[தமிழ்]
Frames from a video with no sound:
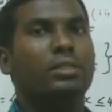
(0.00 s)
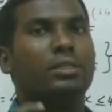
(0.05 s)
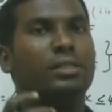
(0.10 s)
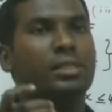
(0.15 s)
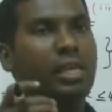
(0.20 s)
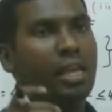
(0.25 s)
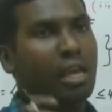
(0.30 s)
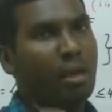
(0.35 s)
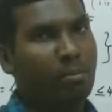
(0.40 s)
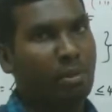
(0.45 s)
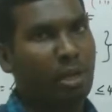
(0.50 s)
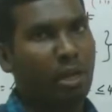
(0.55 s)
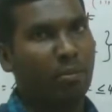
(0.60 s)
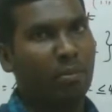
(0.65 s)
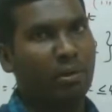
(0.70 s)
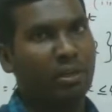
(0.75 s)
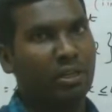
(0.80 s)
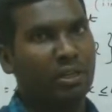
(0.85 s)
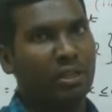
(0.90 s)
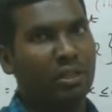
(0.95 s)
சேம்
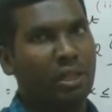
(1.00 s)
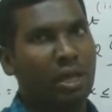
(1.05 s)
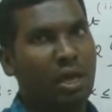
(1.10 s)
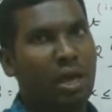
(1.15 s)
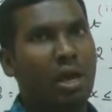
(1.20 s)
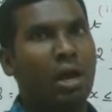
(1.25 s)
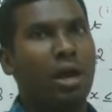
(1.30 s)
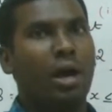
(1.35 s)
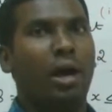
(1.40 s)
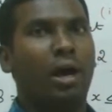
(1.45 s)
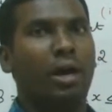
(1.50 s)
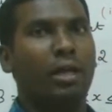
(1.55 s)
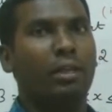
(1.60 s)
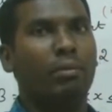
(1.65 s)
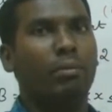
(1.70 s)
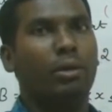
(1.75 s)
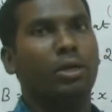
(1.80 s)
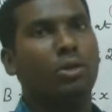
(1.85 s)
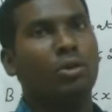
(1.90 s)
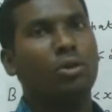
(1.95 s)
எலமெண்ட் இருந்தால்
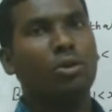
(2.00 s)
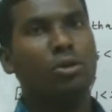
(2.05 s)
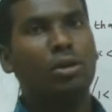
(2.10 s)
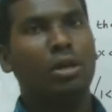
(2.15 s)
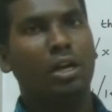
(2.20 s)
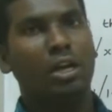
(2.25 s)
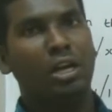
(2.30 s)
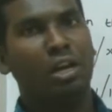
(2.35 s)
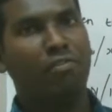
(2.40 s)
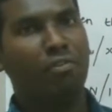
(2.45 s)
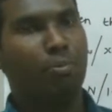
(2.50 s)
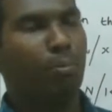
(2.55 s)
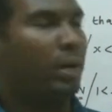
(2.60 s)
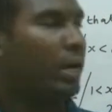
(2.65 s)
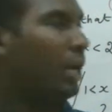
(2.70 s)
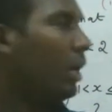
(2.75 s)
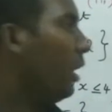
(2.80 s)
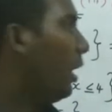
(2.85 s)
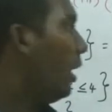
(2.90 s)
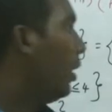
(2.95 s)
அதை மட்டும் லெஃப்ட்
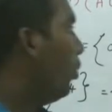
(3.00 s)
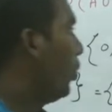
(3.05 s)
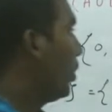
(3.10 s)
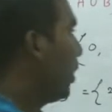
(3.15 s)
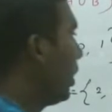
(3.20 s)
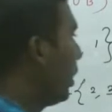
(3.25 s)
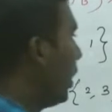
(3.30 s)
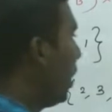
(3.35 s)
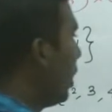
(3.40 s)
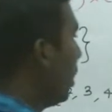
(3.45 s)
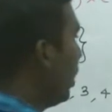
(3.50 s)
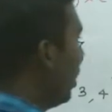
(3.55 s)
பண்ணிடலாம் ஓகேங்களா